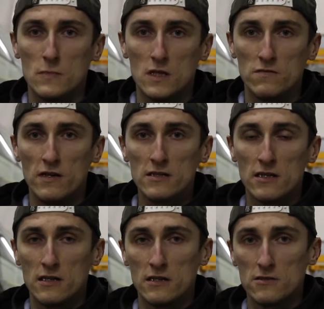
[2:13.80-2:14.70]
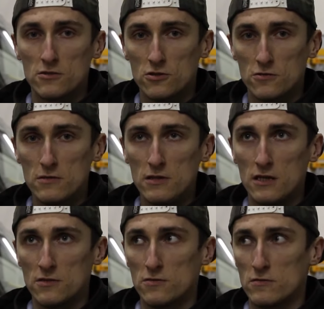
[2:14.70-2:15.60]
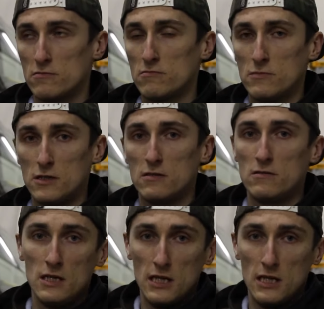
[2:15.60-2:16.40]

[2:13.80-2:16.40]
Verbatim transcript: das war es dann eigentlich auch schon. Also ja,